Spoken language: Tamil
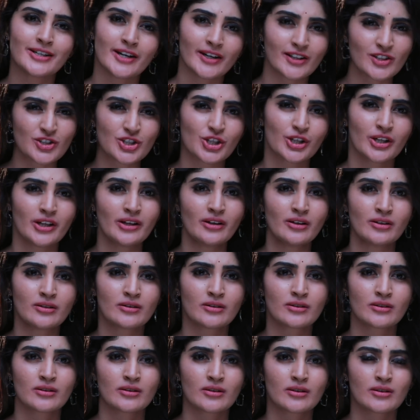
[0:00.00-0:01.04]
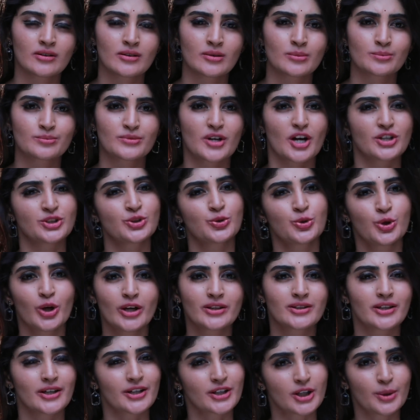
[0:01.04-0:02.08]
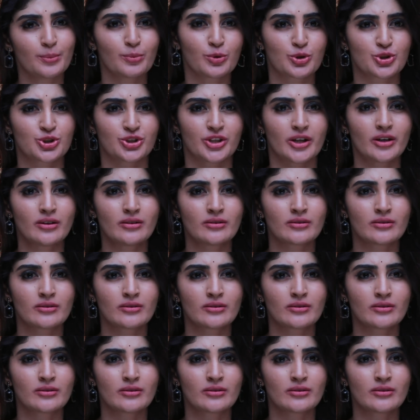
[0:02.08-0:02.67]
நினைச்சல்ல அத உன்னால தடுக்க முடிஞ்சுதா